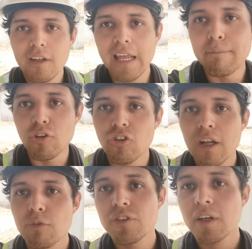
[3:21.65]
les
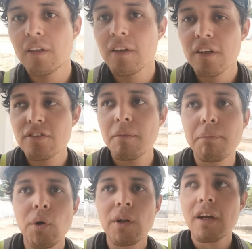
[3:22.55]
emociona a mucha gente que CM
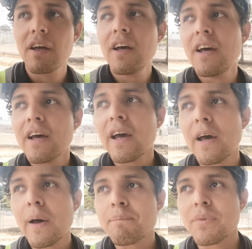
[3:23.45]
Punk
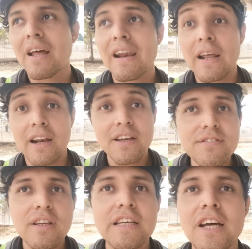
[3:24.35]
em,
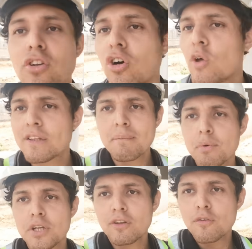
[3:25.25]
regrese y ya todos lo están
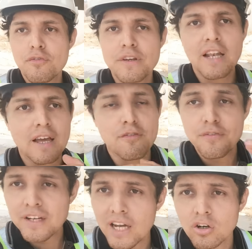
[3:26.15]
poniendo en fila, en
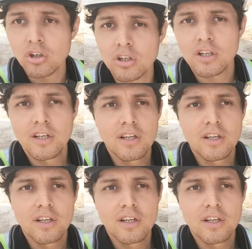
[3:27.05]
fila con